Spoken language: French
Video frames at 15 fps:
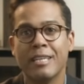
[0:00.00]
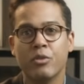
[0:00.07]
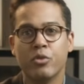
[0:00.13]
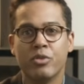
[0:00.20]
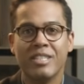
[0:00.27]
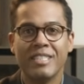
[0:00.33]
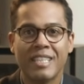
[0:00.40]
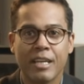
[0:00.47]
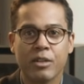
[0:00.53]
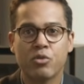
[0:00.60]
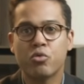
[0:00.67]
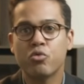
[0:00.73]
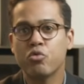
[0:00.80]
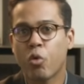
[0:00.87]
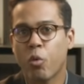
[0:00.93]
ils ne distinguent
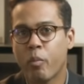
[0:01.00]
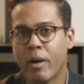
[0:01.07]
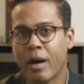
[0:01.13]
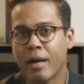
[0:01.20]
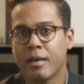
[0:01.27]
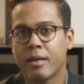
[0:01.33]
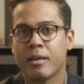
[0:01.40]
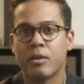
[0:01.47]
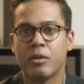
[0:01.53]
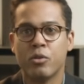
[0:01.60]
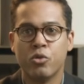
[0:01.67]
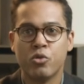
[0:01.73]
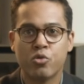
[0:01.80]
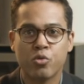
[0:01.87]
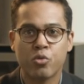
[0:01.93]
toujours pas
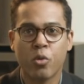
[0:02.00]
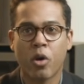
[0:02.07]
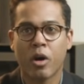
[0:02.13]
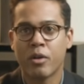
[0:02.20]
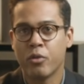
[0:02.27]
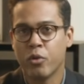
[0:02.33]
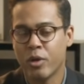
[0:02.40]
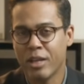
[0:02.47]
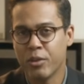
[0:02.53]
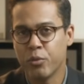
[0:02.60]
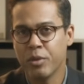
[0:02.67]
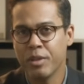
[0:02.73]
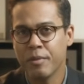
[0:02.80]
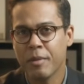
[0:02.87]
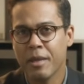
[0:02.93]
le jour de la
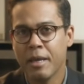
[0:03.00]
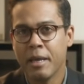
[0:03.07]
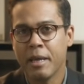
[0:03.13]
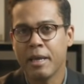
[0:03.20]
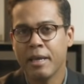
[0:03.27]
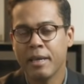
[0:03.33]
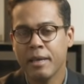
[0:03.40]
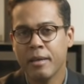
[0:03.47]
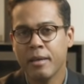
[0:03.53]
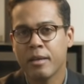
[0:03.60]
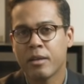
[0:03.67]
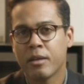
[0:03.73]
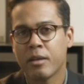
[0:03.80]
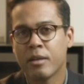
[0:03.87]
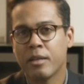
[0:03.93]
nuit et
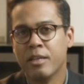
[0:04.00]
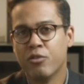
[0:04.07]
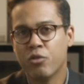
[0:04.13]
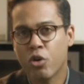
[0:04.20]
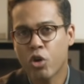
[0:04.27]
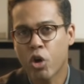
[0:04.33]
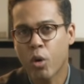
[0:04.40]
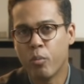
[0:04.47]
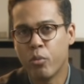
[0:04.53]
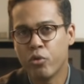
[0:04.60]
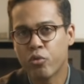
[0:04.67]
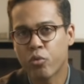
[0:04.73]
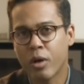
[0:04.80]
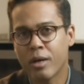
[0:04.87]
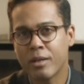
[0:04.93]
ils ont encore
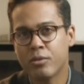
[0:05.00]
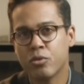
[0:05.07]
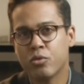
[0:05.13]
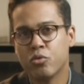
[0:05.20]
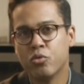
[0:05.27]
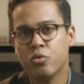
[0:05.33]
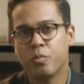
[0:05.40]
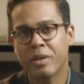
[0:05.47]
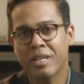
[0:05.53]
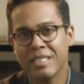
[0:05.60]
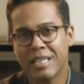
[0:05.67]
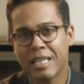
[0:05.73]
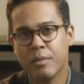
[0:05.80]
besoin d'une prise